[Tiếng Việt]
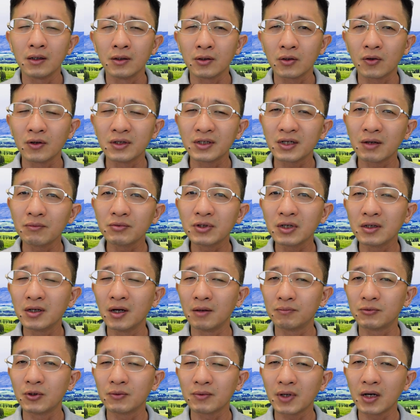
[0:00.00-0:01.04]
uh, còn trong trường
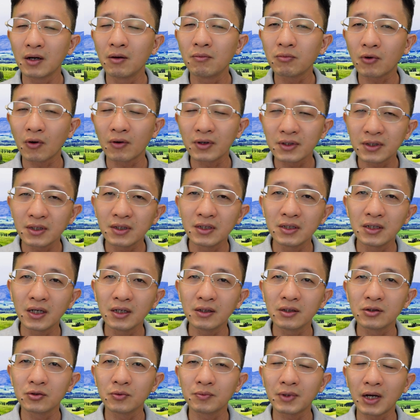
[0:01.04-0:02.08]
hợp chúng ta không có dơ lưỡi
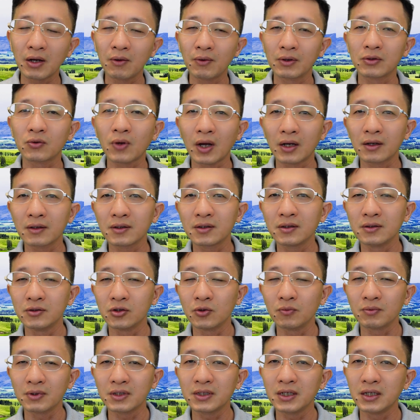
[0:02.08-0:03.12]
thì chúng ta hoàn toàn có sử
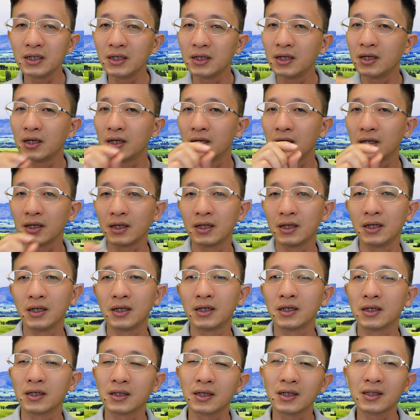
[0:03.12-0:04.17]
dụng cái gì
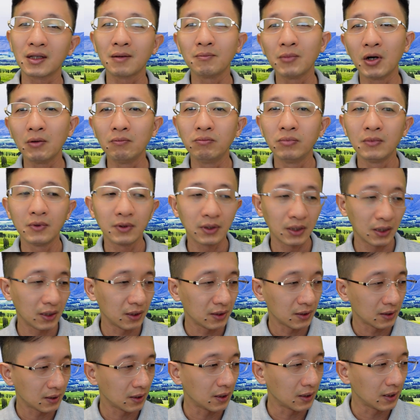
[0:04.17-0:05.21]
à, cái tăm bông à,
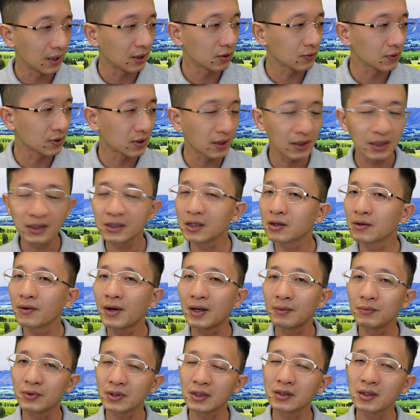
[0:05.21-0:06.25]
ở đây tôi sẽ lấy cho các
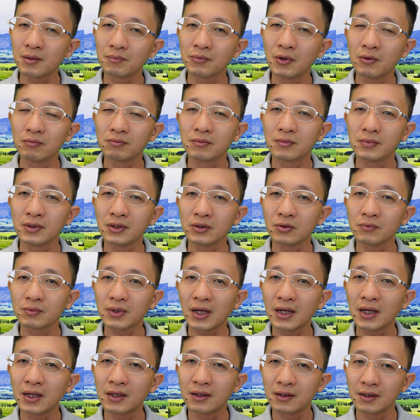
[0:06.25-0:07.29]
bạn một cái tăm bông để chúng
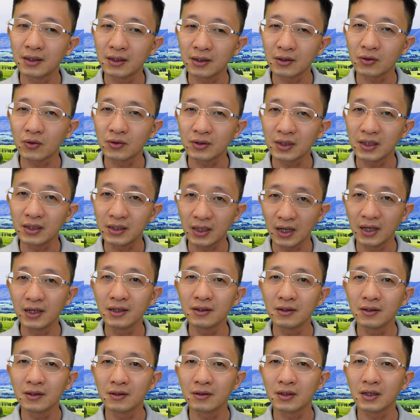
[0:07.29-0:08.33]
ta à, có thể
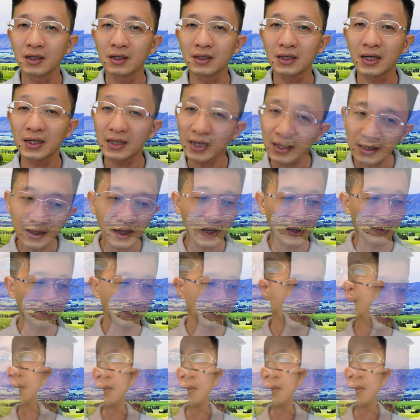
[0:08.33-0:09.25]
thấy à, cái cách làm